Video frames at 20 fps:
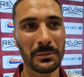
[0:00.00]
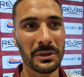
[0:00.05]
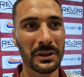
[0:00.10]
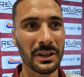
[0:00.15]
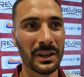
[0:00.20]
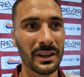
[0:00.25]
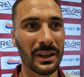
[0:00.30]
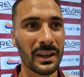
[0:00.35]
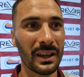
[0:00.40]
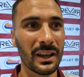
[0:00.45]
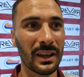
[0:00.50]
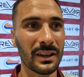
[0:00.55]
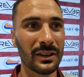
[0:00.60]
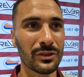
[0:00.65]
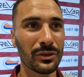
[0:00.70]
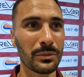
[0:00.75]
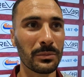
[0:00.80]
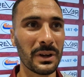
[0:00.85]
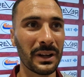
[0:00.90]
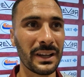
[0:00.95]
perché
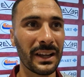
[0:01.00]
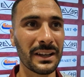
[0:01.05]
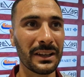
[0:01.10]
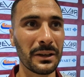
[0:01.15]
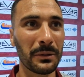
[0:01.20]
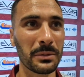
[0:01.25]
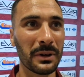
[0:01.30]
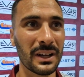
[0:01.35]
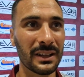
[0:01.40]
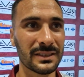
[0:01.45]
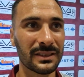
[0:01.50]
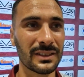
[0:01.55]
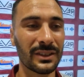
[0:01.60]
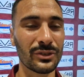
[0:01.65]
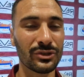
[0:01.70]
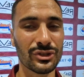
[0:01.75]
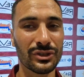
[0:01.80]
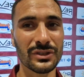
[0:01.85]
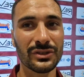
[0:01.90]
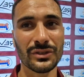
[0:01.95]
insomma gli anni passano,
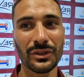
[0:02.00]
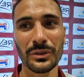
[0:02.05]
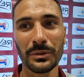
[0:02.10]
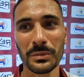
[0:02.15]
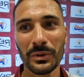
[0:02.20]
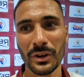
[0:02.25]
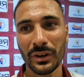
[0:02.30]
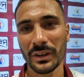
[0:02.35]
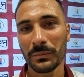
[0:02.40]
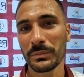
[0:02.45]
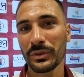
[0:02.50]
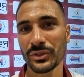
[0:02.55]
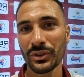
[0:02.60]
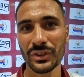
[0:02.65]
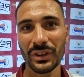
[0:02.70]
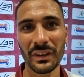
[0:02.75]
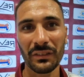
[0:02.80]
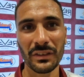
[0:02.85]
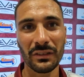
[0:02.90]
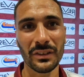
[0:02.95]
ce ne sono pochi e
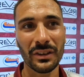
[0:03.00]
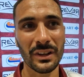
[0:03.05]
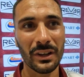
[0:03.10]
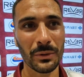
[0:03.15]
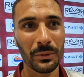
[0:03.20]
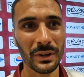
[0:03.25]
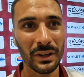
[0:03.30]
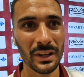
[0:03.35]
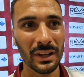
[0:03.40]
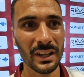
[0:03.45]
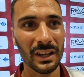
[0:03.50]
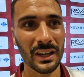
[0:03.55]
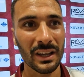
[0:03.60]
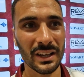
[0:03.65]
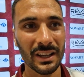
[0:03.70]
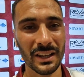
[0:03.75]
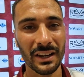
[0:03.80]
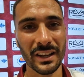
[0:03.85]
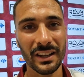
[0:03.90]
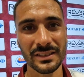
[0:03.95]
bisogna viverli quelli che,
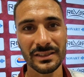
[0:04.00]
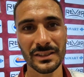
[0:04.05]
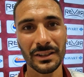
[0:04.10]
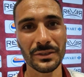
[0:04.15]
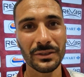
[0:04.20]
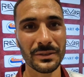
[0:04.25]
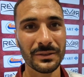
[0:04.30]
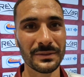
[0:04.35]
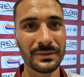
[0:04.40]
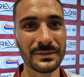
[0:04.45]
che restano.